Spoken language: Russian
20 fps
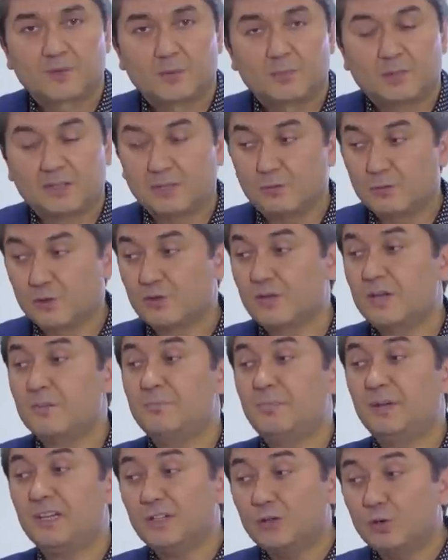Потому что
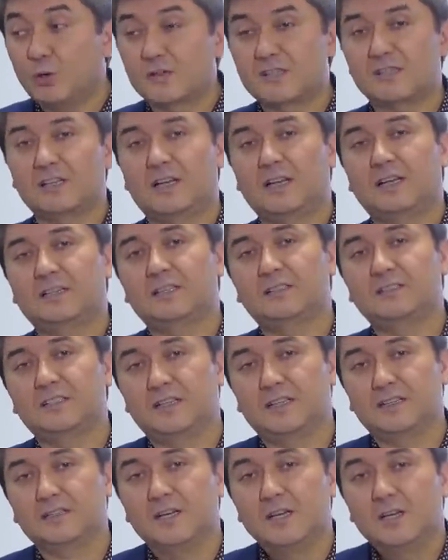им придется это
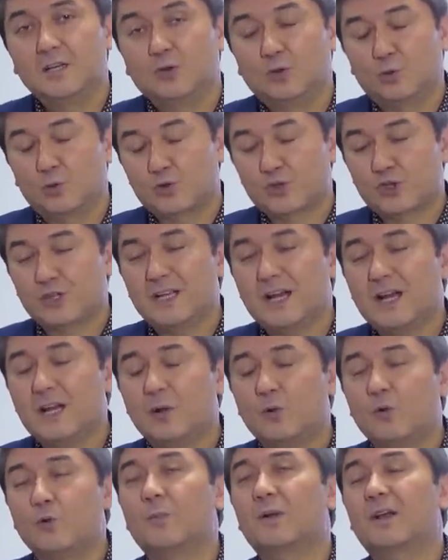делать.
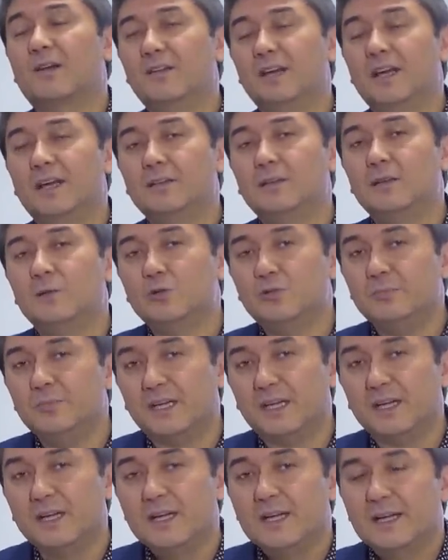Нужда управляет
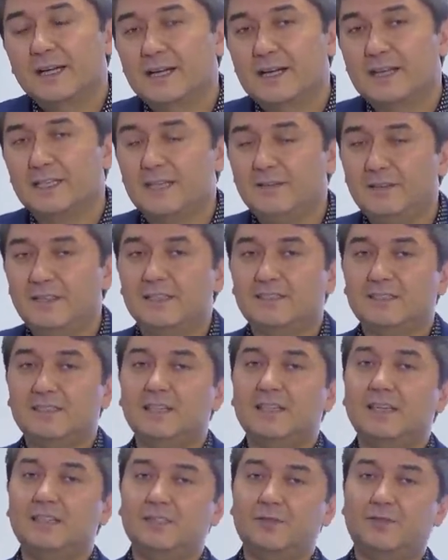людьми. Когда вы
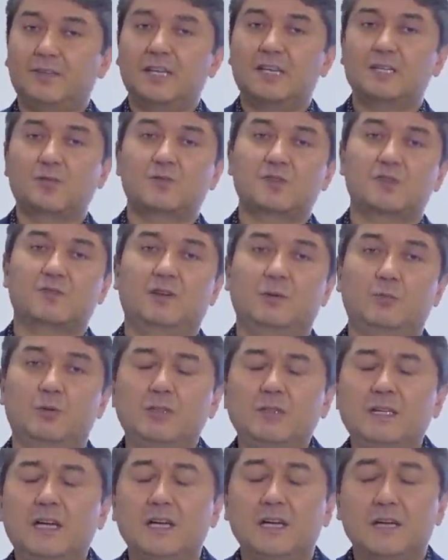достигаете финансовой
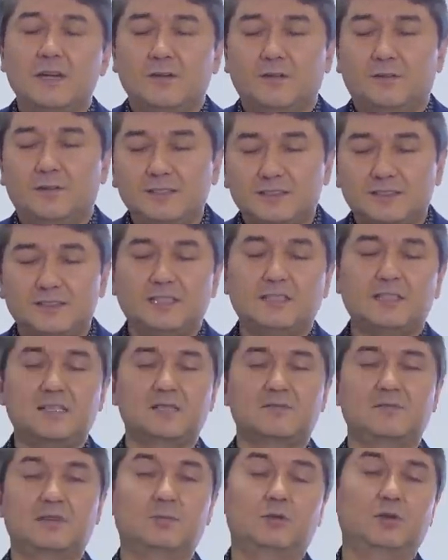свободы, вы станете
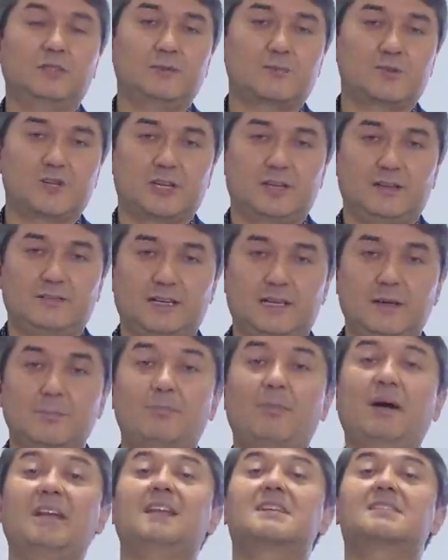свободным человеком
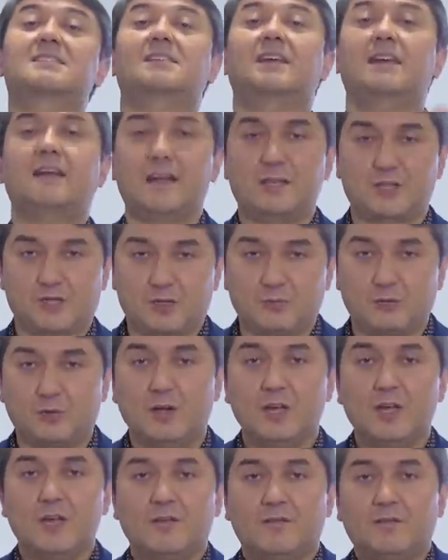
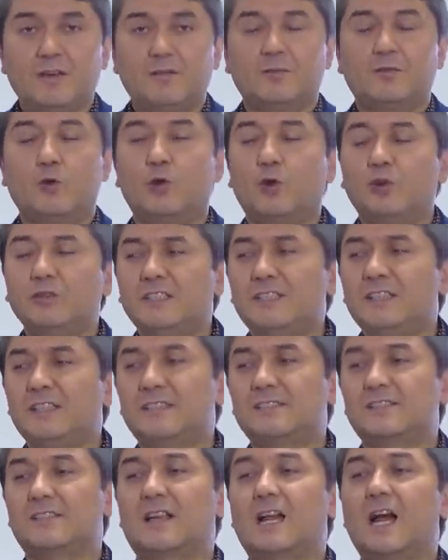по-настоящему. Вы выходите
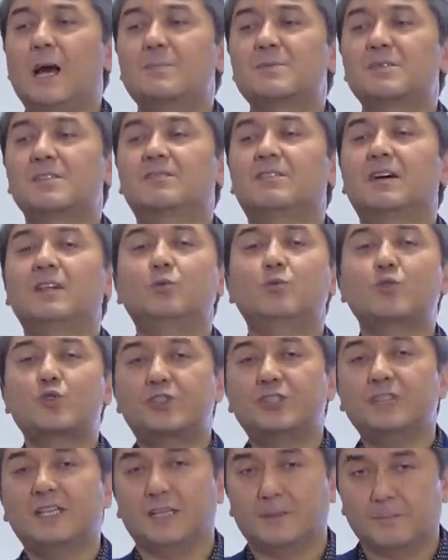из рабства
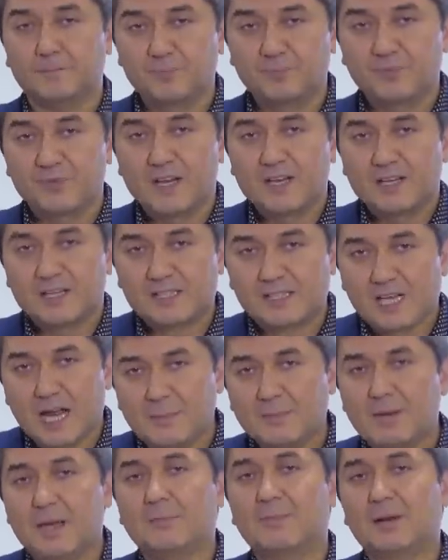нужды.
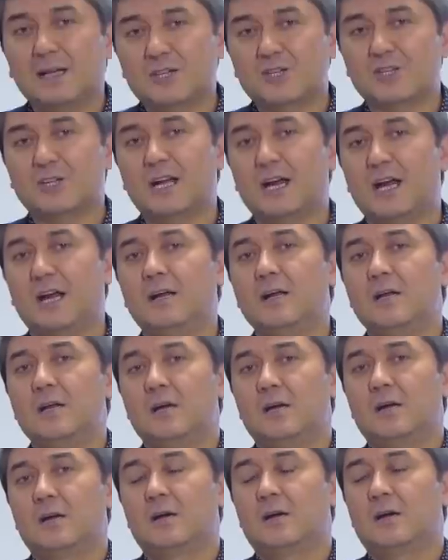Самая большая
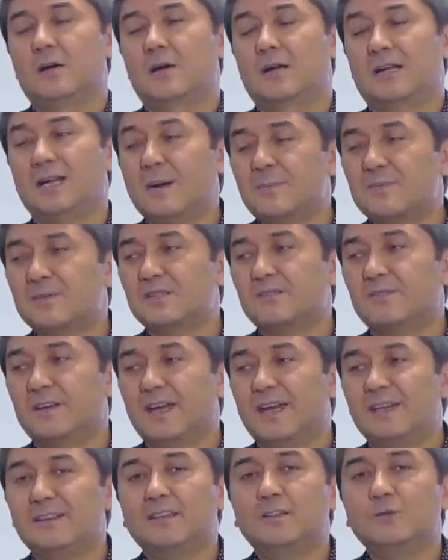Э, рабство –
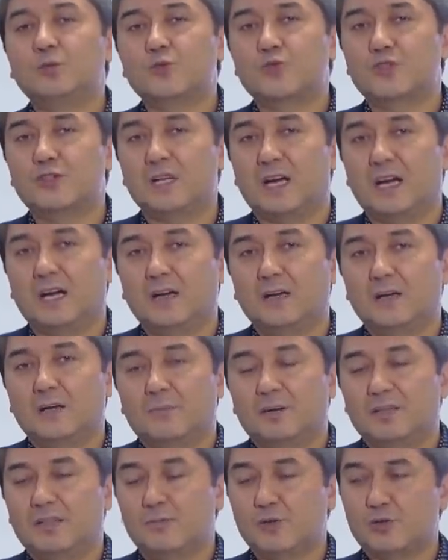это нужда,
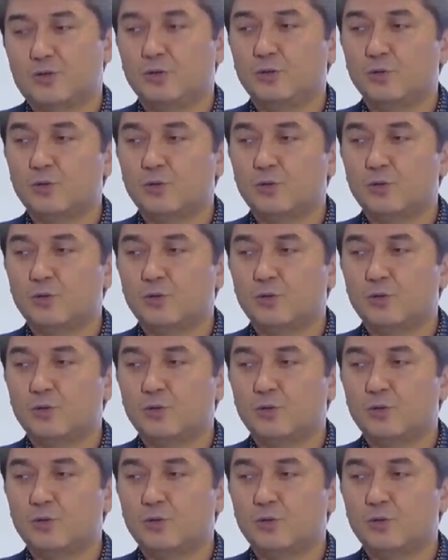потому что